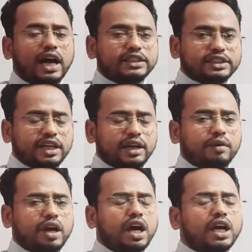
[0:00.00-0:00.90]
আজকে
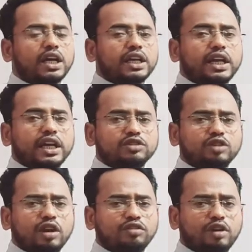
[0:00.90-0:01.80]
আমরা
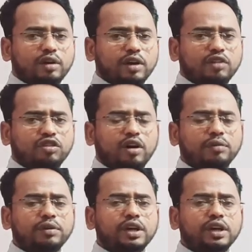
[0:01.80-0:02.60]
ক্যাজুয়াল ফর্মাল ফর্ম